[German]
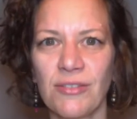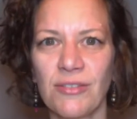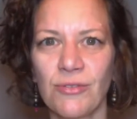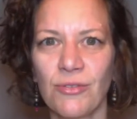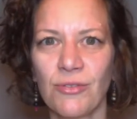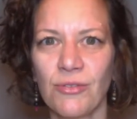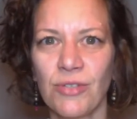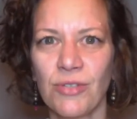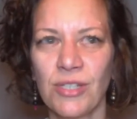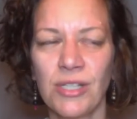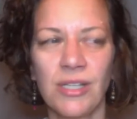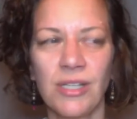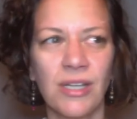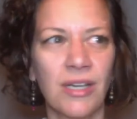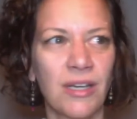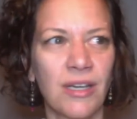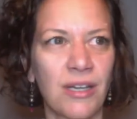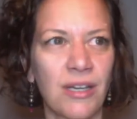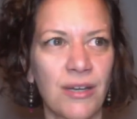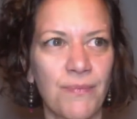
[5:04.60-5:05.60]
so durch,
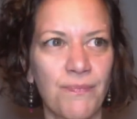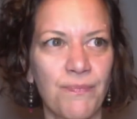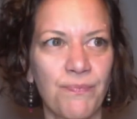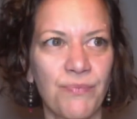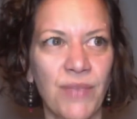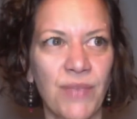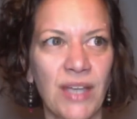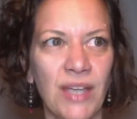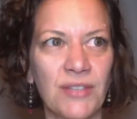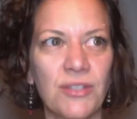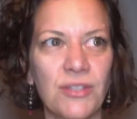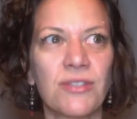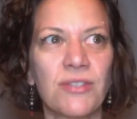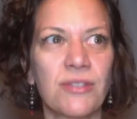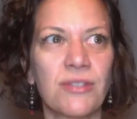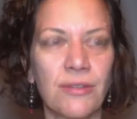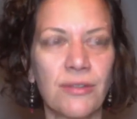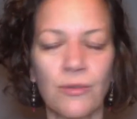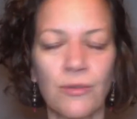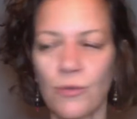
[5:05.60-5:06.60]
ähm, also es
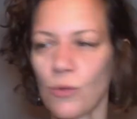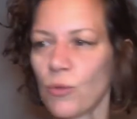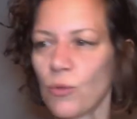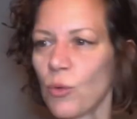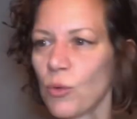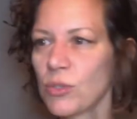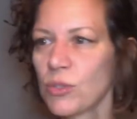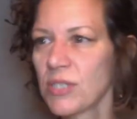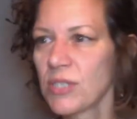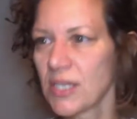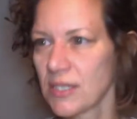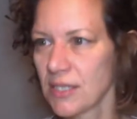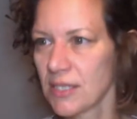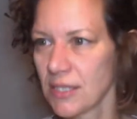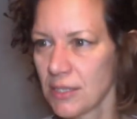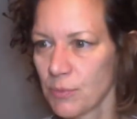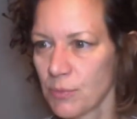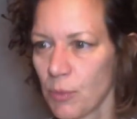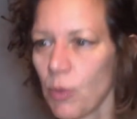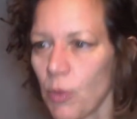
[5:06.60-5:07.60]
ist so ein
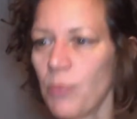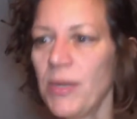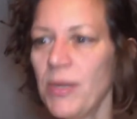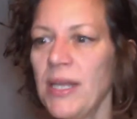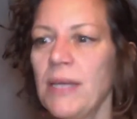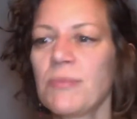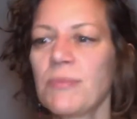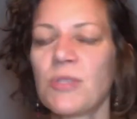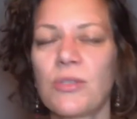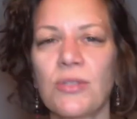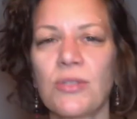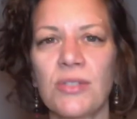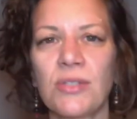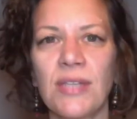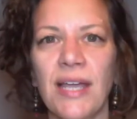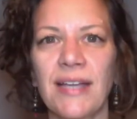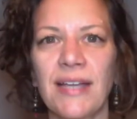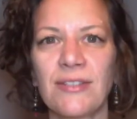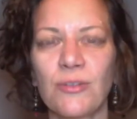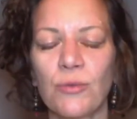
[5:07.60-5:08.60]
grundsätzliches Problem
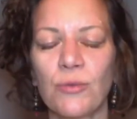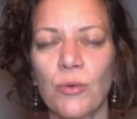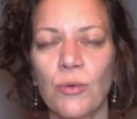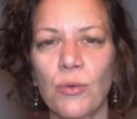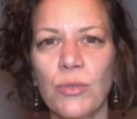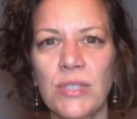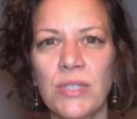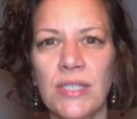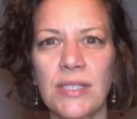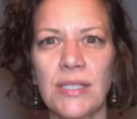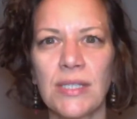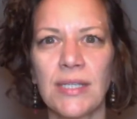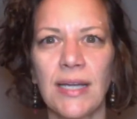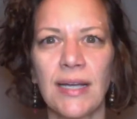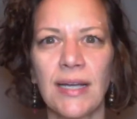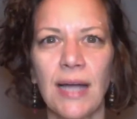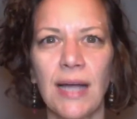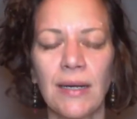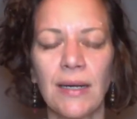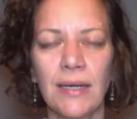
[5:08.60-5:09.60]
sozusagen, so ein grundsätzlicher
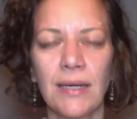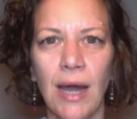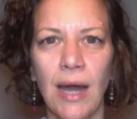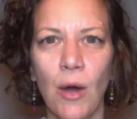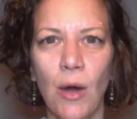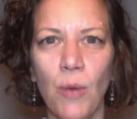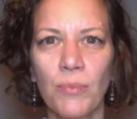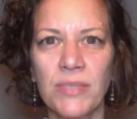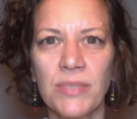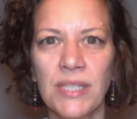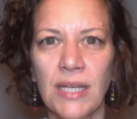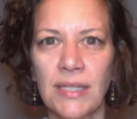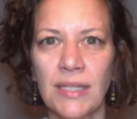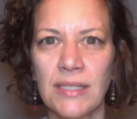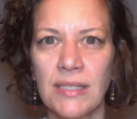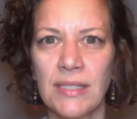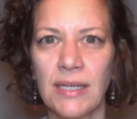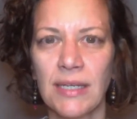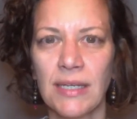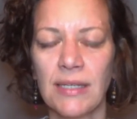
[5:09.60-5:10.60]

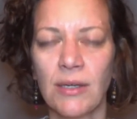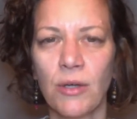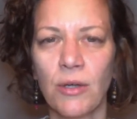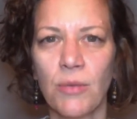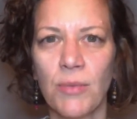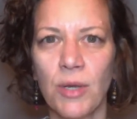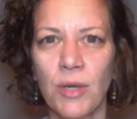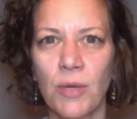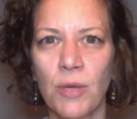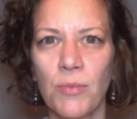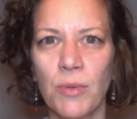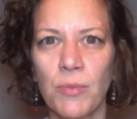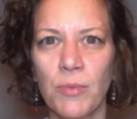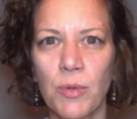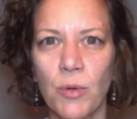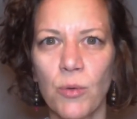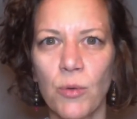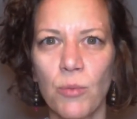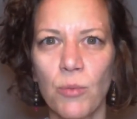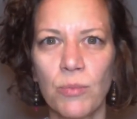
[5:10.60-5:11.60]
Glaubenssatz, den ich auch immer noch mit
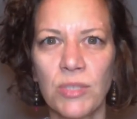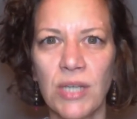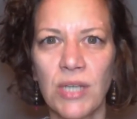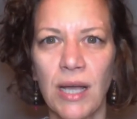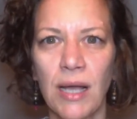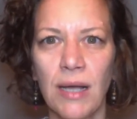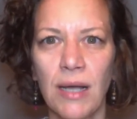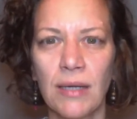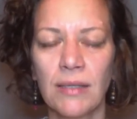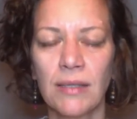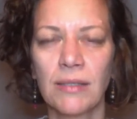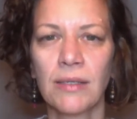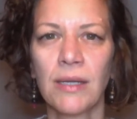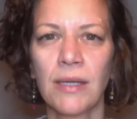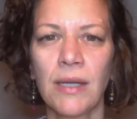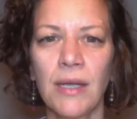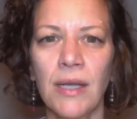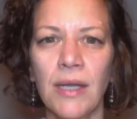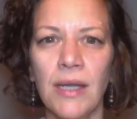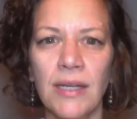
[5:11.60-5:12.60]
mir rumtrage,
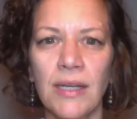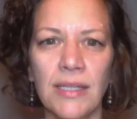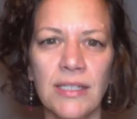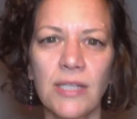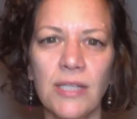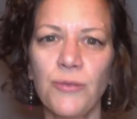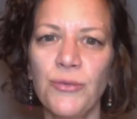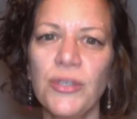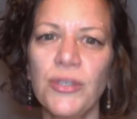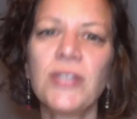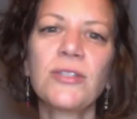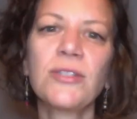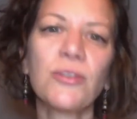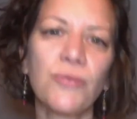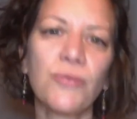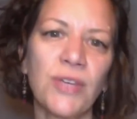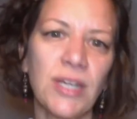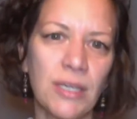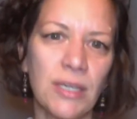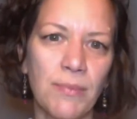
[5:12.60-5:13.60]
dass ich viel
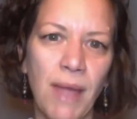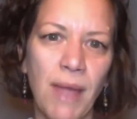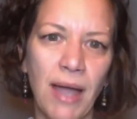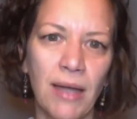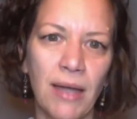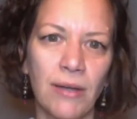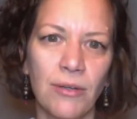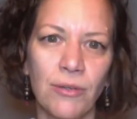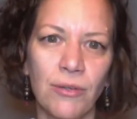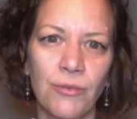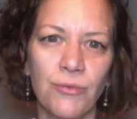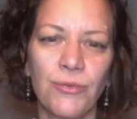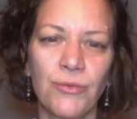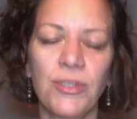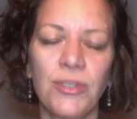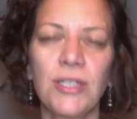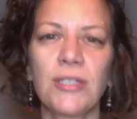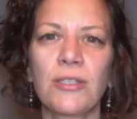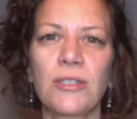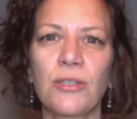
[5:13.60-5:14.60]
zu wenig mache und
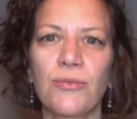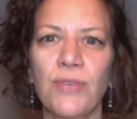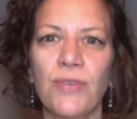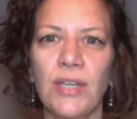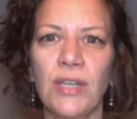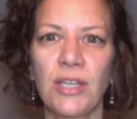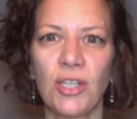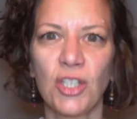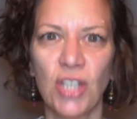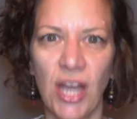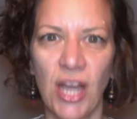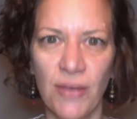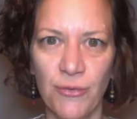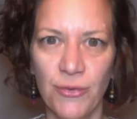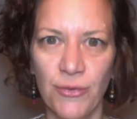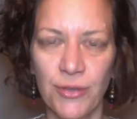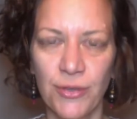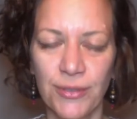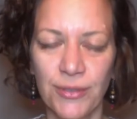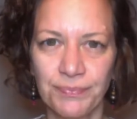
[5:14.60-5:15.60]
viel zu wenig
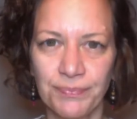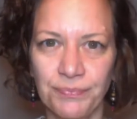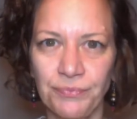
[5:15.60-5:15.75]
schaffe.